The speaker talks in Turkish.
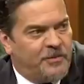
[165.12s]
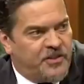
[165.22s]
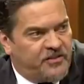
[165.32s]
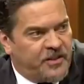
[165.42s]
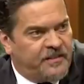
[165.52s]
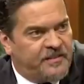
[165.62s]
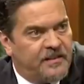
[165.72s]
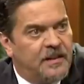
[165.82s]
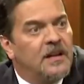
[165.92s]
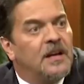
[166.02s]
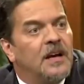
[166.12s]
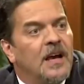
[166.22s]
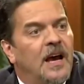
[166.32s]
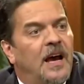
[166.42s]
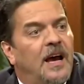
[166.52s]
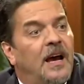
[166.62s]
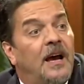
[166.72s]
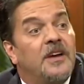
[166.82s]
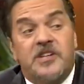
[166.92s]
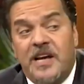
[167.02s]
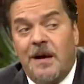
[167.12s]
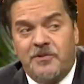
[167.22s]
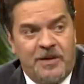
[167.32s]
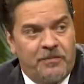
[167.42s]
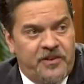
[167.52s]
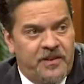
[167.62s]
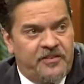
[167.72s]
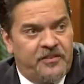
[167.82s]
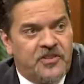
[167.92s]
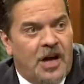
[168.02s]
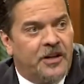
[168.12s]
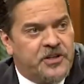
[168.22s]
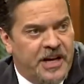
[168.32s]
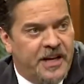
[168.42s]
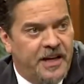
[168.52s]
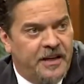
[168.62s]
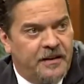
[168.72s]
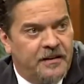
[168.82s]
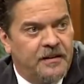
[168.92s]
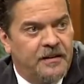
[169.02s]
yapacaksınız. Evet. Ee, şeyi yapacak mısınız? Çalgı Çengi. Çalgı Çengi